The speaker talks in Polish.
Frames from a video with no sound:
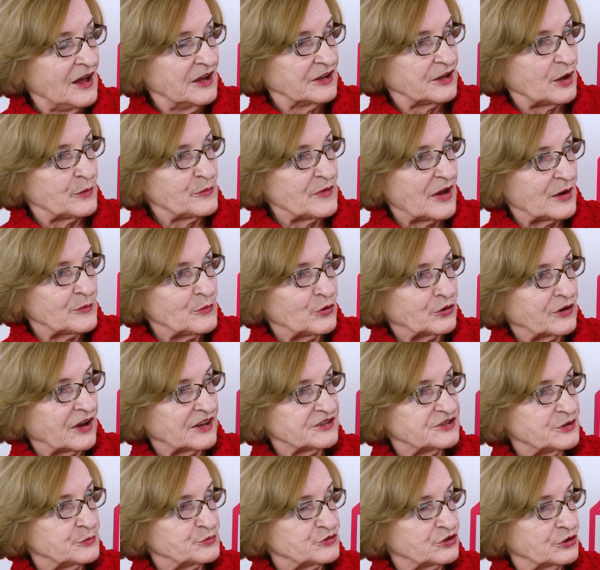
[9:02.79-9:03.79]
Ja miałam
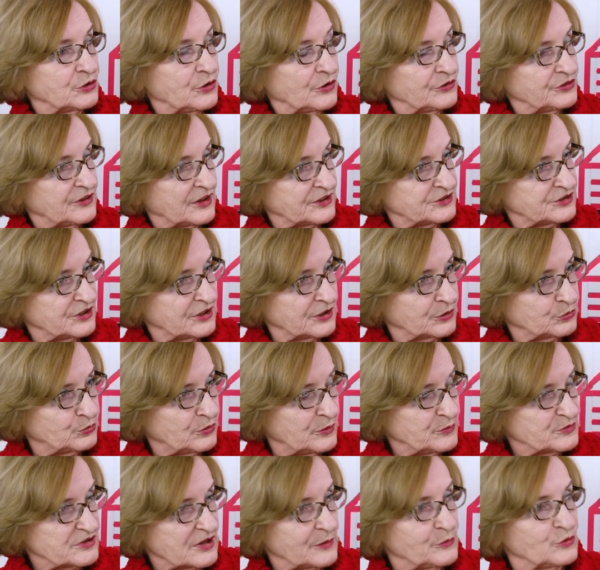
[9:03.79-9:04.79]
okazję przyglądać się
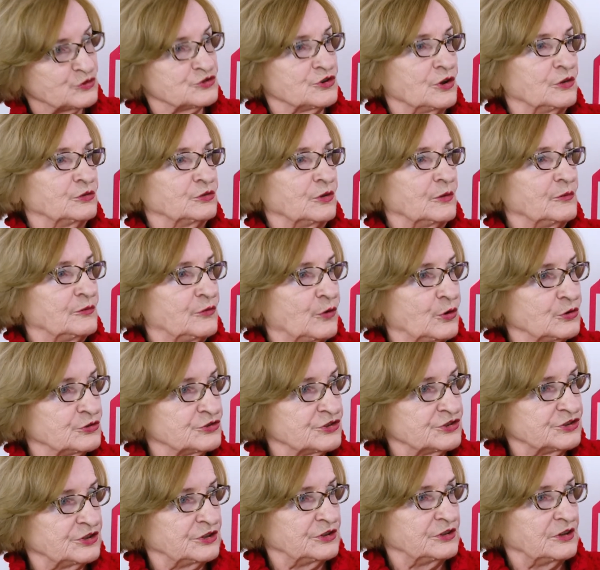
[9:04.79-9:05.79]
niektórym samorządom w
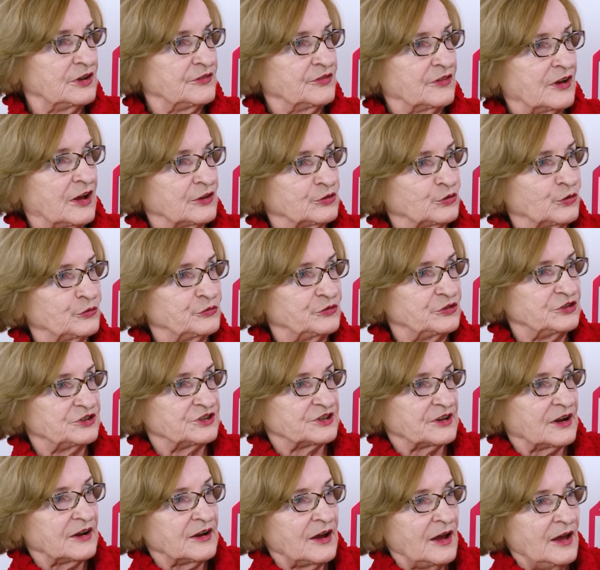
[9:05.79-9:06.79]
Olsztynie, w
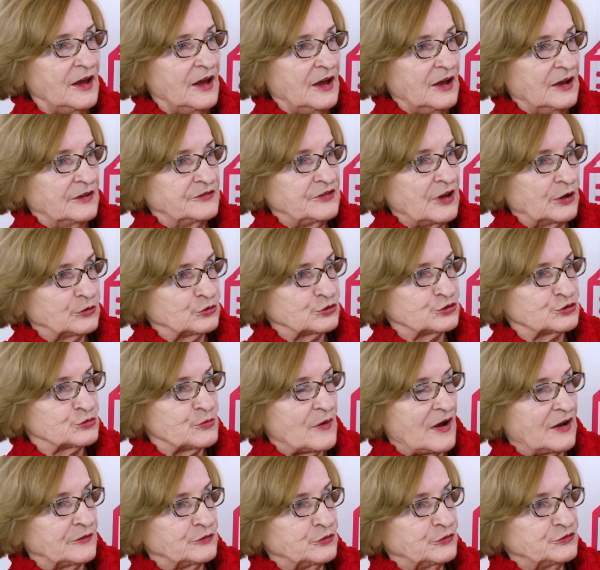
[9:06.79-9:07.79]
Katowicach, w
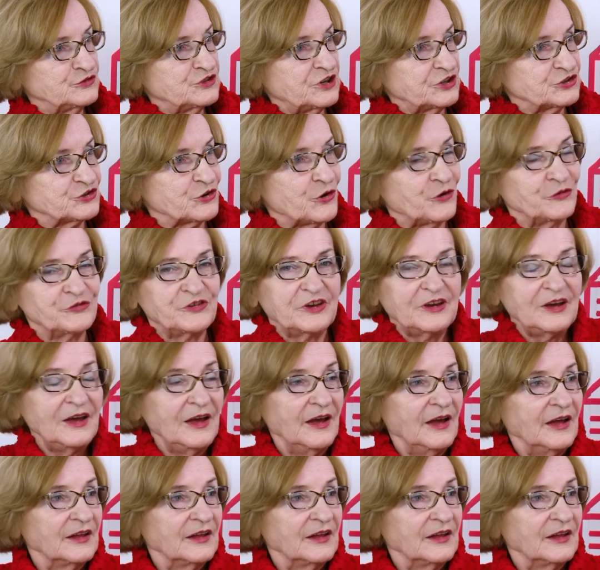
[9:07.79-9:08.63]
Jarosławiu, w Rzeszowie.